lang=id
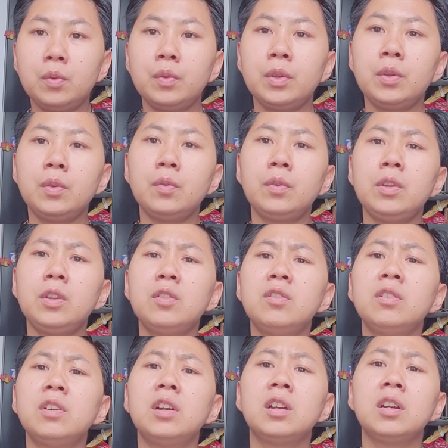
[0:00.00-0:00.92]
ngiung ngiung
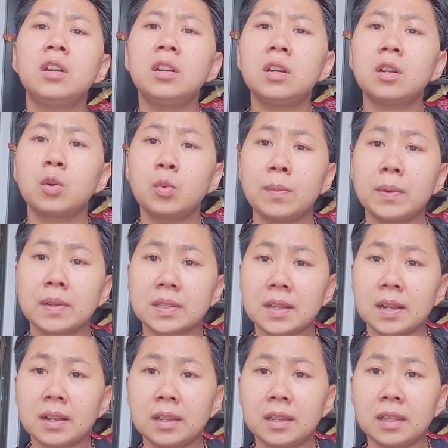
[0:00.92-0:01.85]
ngiung ngiung ke
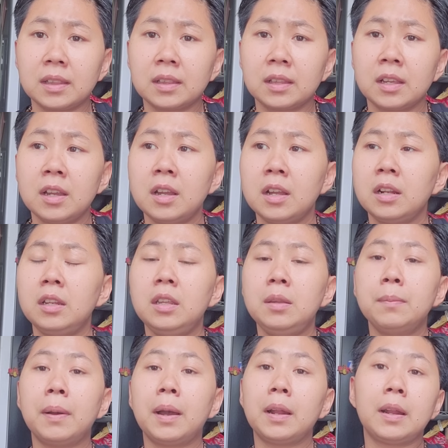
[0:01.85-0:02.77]
rumah sakit
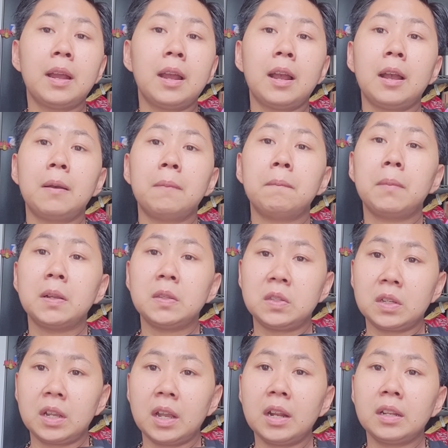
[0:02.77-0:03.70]
di mana
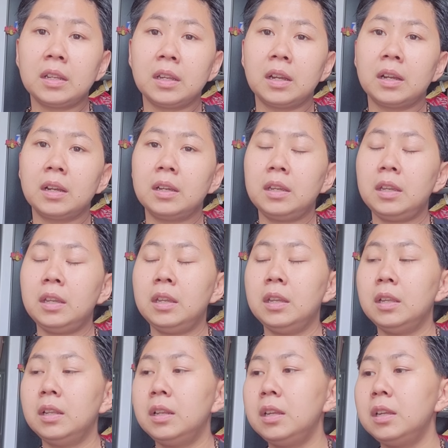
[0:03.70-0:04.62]
majikannya
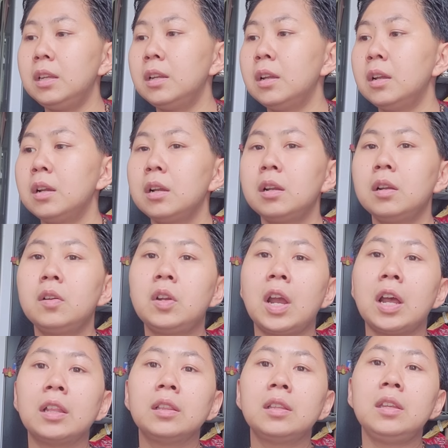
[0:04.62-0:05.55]
ini
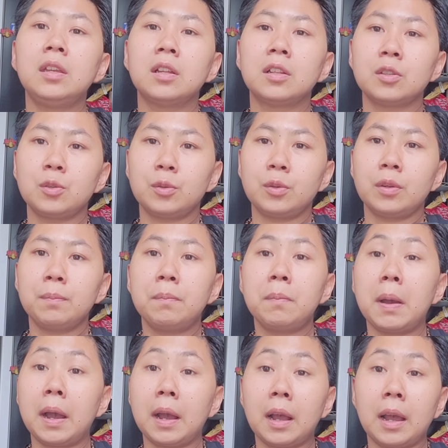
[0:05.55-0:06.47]
gantian
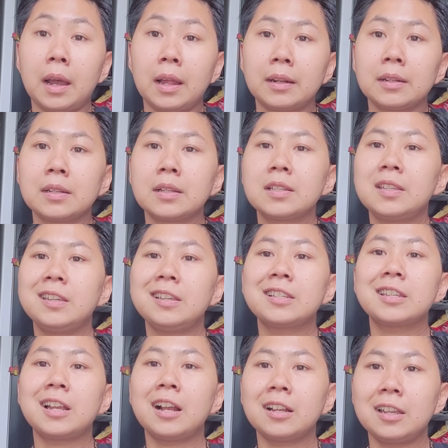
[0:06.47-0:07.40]
coy bahkan
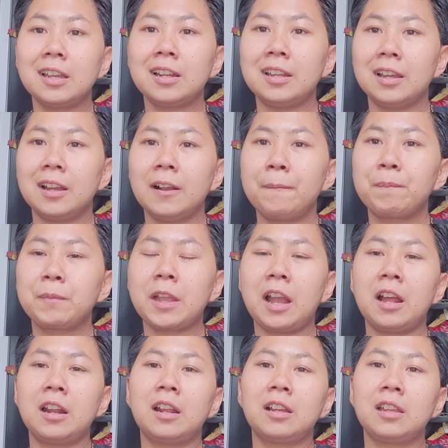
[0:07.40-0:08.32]
singsangnya nih ya
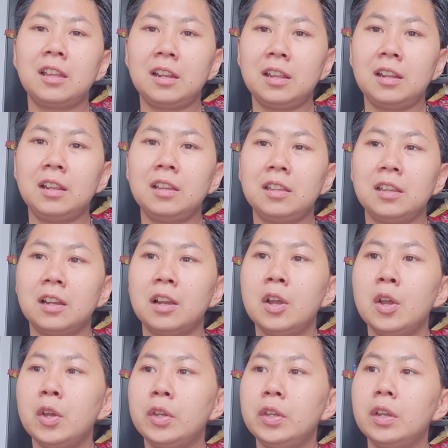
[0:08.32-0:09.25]
anaknya
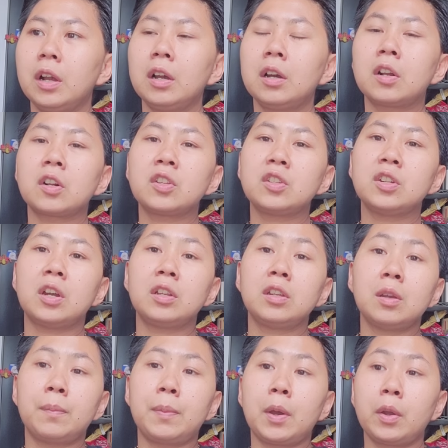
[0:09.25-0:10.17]
neneknya yang
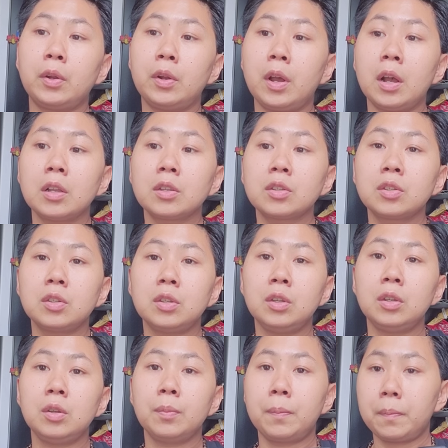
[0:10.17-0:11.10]
kerjanya pakai
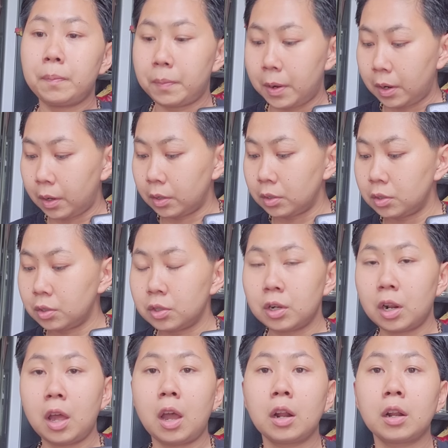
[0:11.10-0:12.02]
dasi
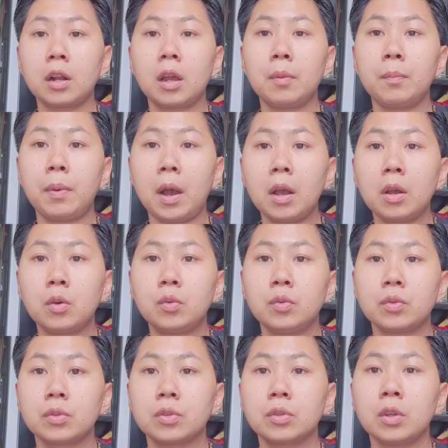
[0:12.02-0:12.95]
pakai celana
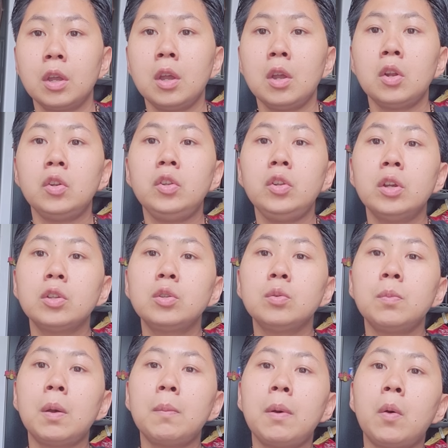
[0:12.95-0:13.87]
bagus.
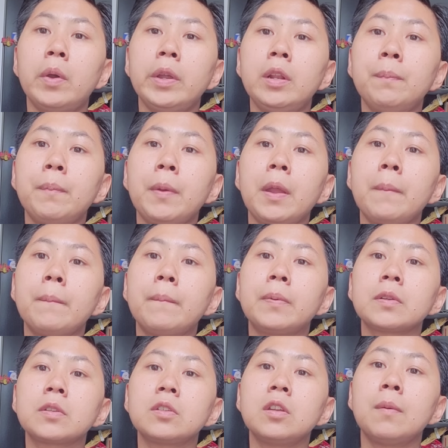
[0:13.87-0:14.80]
Dia cuma bawain
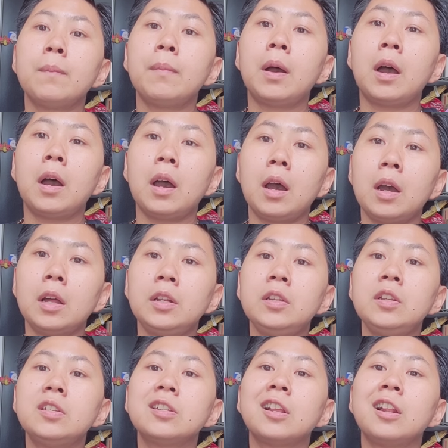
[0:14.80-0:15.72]
pempesnya Mbak
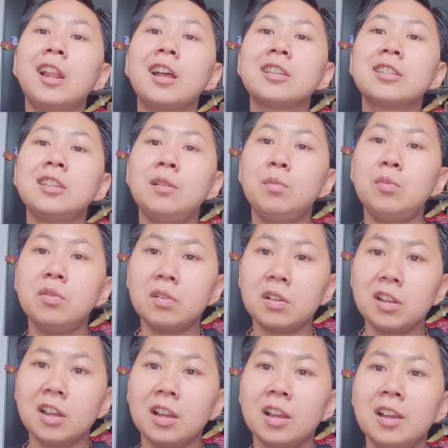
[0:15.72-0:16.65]
A di sela
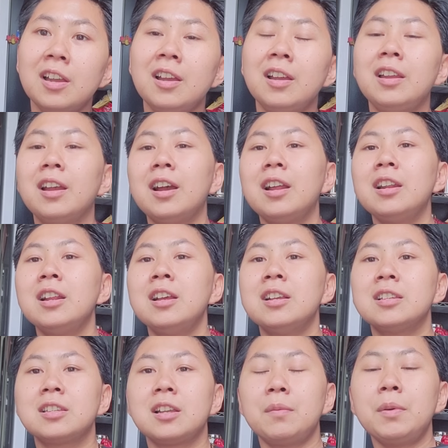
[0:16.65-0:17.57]
sibuknya. Ya
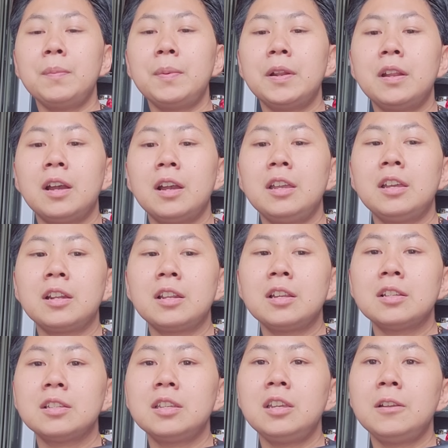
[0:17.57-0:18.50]
kan? Sampai pada
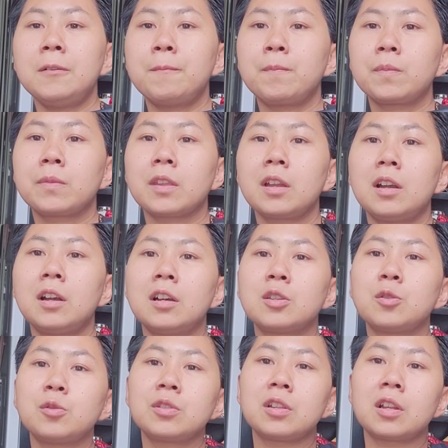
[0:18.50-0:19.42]
akhirnya si
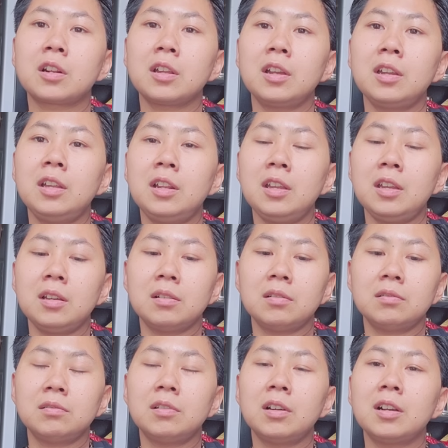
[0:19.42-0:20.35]
uh, susternya
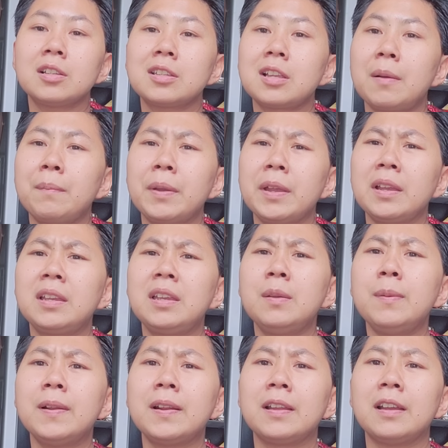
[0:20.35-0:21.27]
ini
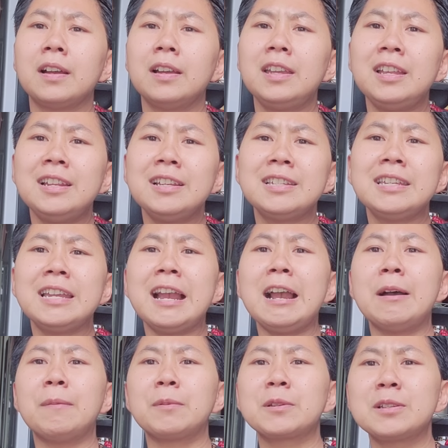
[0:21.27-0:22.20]
sampai gimana ya? Ini
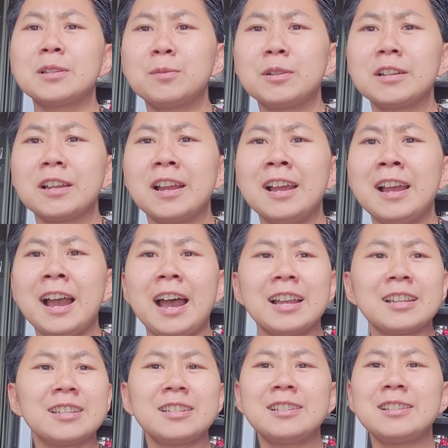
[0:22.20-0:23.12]
siapa sih sebenarnya?
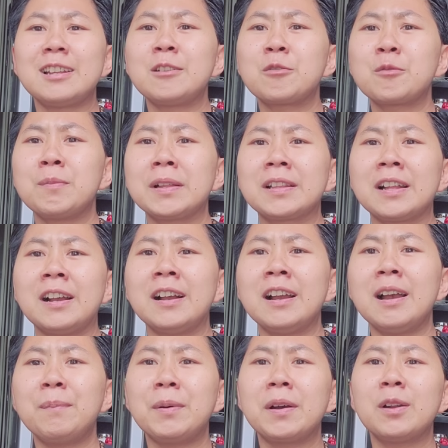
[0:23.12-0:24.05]
Asisten rumah
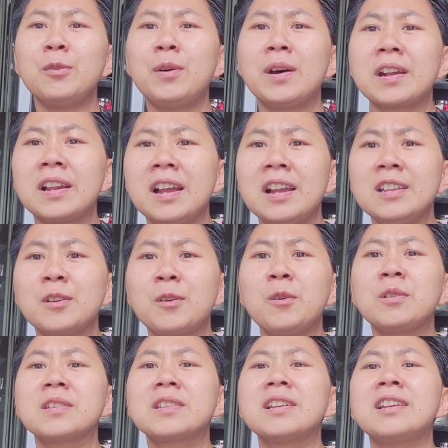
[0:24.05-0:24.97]
tangga apa
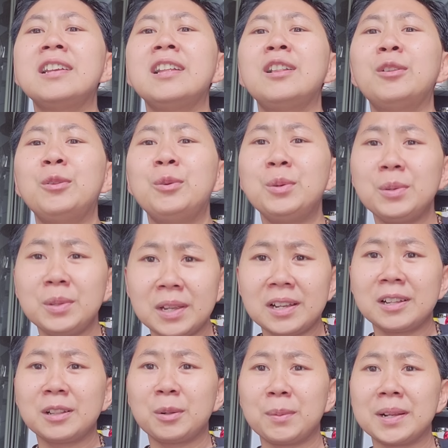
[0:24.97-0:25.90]
keluarga aja kok
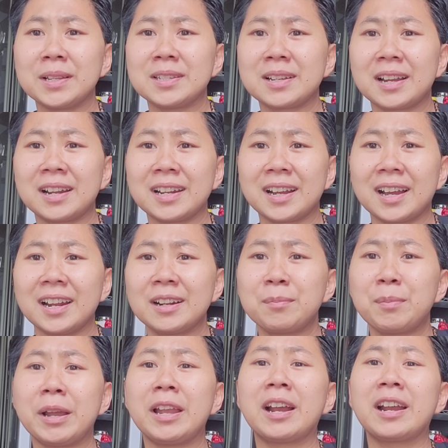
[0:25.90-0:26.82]
segitunya gitu
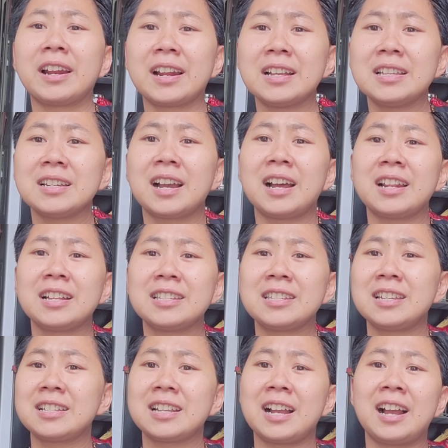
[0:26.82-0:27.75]
majikannya kan? Bayangin aja
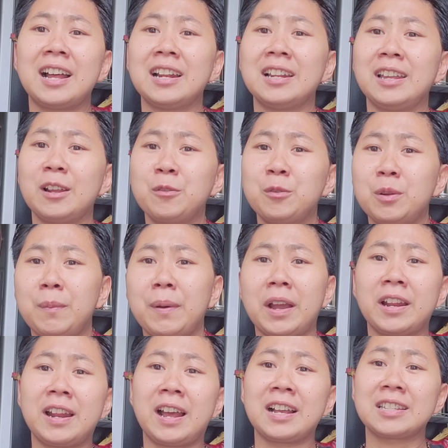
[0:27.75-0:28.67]
kalian singsang kalian
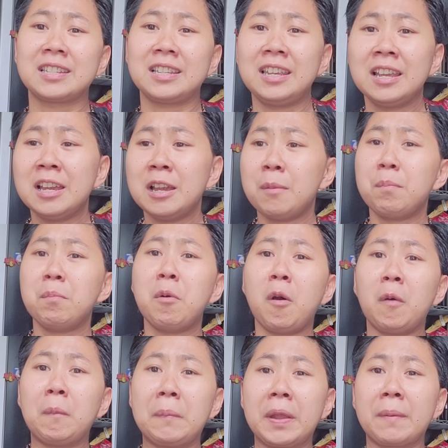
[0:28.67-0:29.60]
udah pakai dasi,
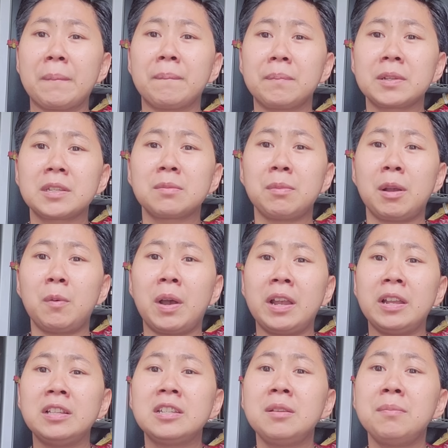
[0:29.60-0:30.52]
bawa pempes,
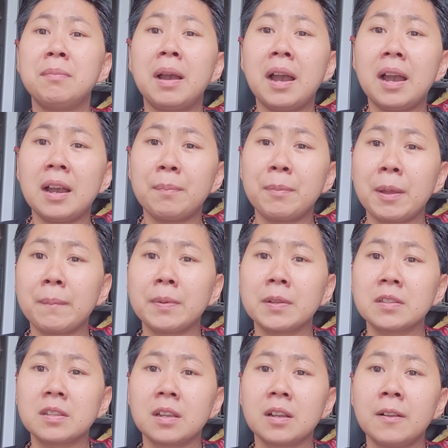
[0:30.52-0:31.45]
bawain si Mbak A
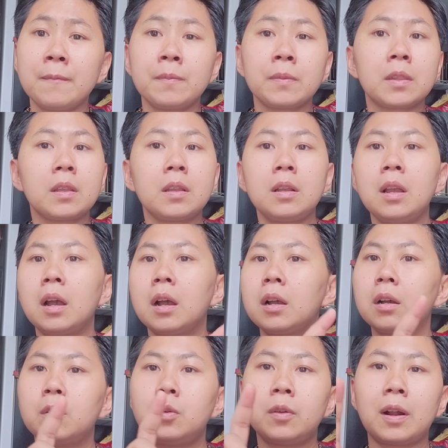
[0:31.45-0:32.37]
pempesnya.
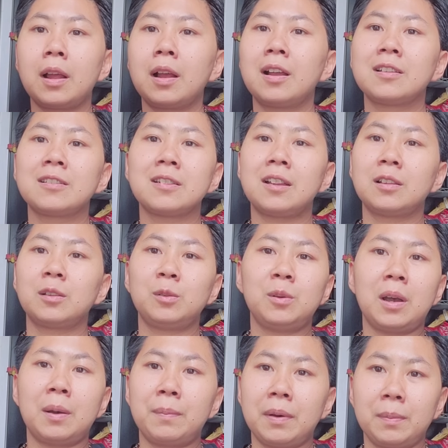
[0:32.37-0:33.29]
Nggak kekurangan
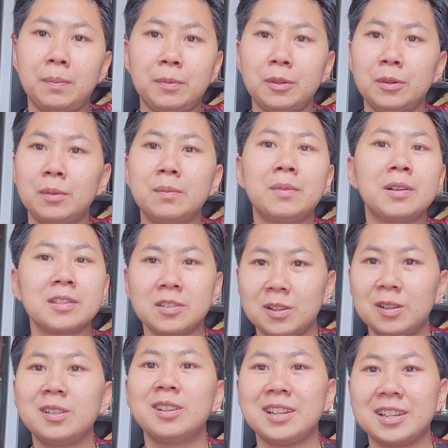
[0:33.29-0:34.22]
satu apapun.
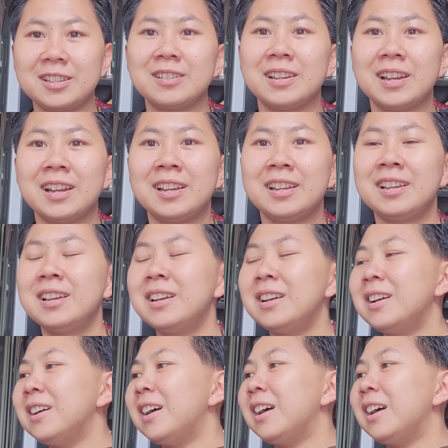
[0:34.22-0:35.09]
Masya Allah aja ya.